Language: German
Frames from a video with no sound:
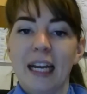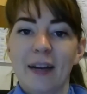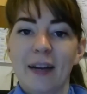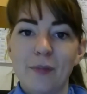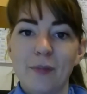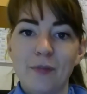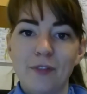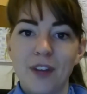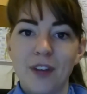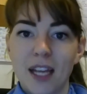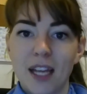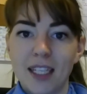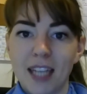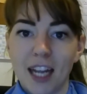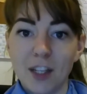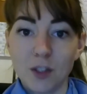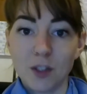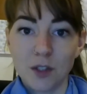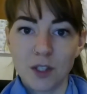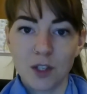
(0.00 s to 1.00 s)
Ähm,
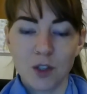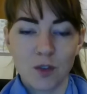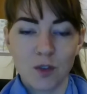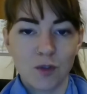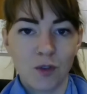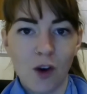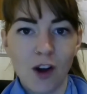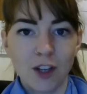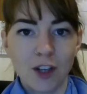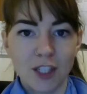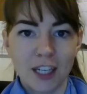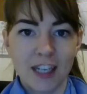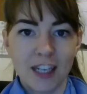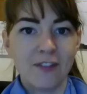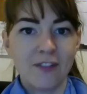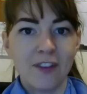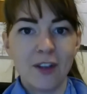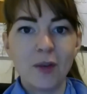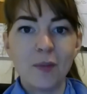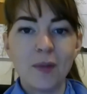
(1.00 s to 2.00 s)
vielleicht kannst du es dir schon
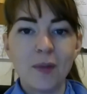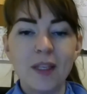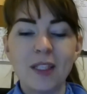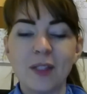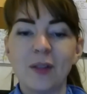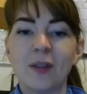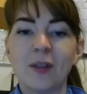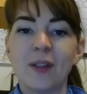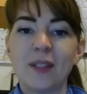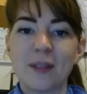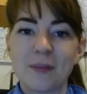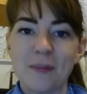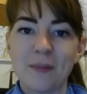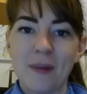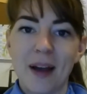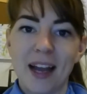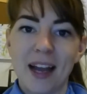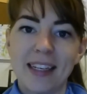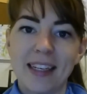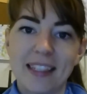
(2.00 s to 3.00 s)
vorstellen, wenn du mich und
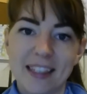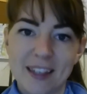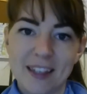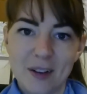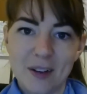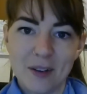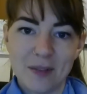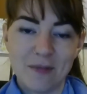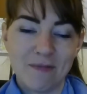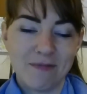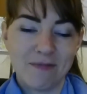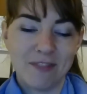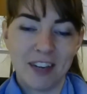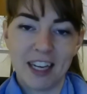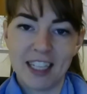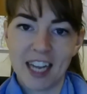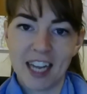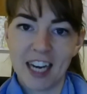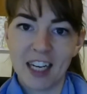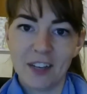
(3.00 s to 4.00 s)
meine
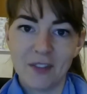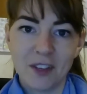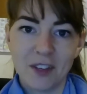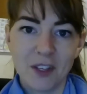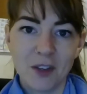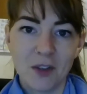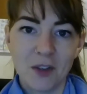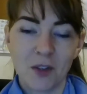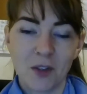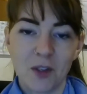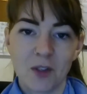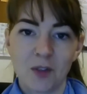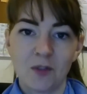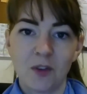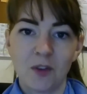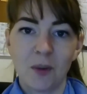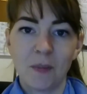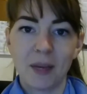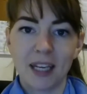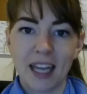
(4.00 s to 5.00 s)
vielleicht andere Videos oder so
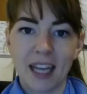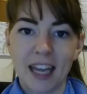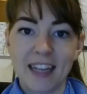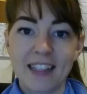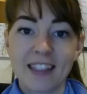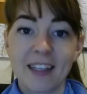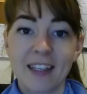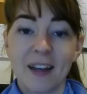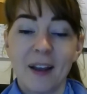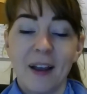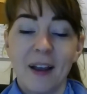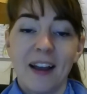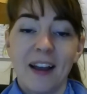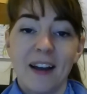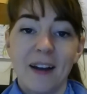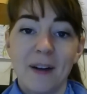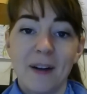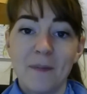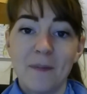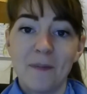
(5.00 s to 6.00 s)
von mir kennst,
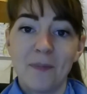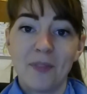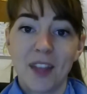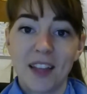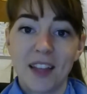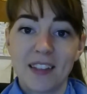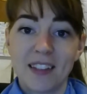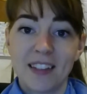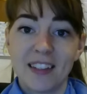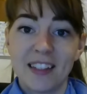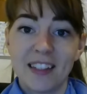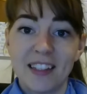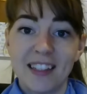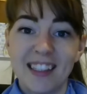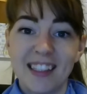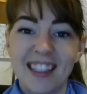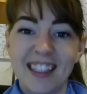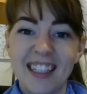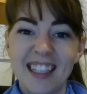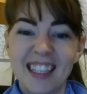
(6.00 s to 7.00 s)
ähm, dass
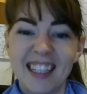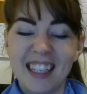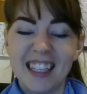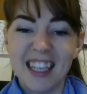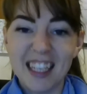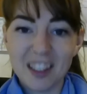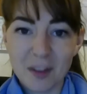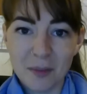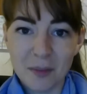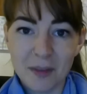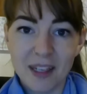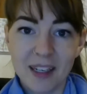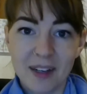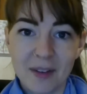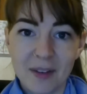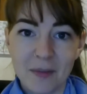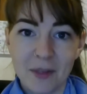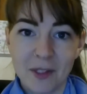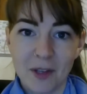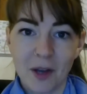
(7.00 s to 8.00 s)
ich nicht
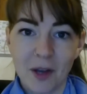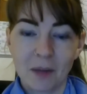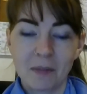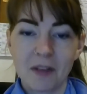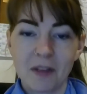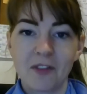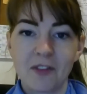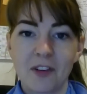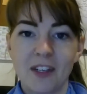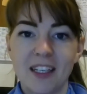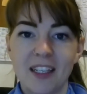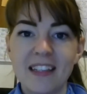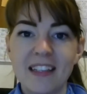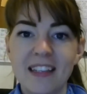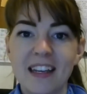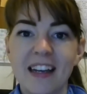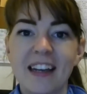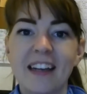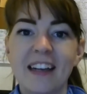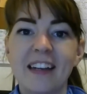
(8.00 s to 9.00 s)
unbedingt überzeugt bin von
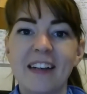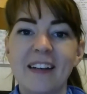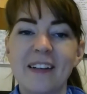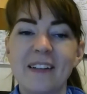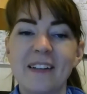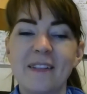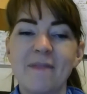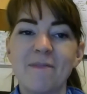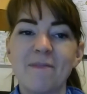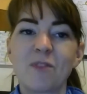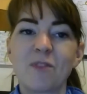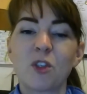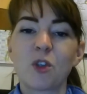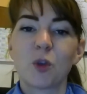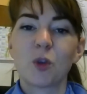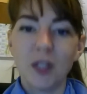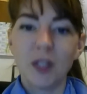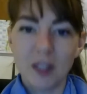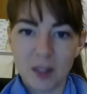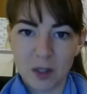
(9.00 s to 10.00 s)
dieser ähm,
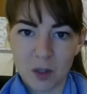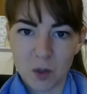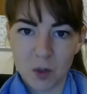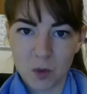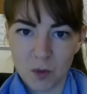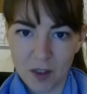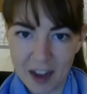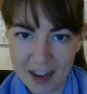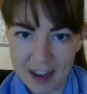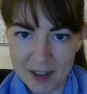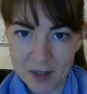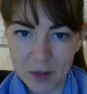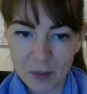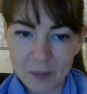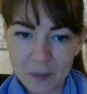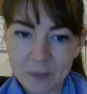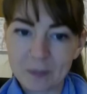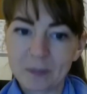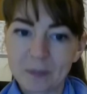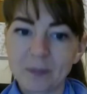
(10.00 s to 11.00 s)

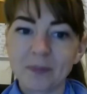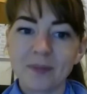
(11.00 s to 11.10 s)
Schuldzuweisung,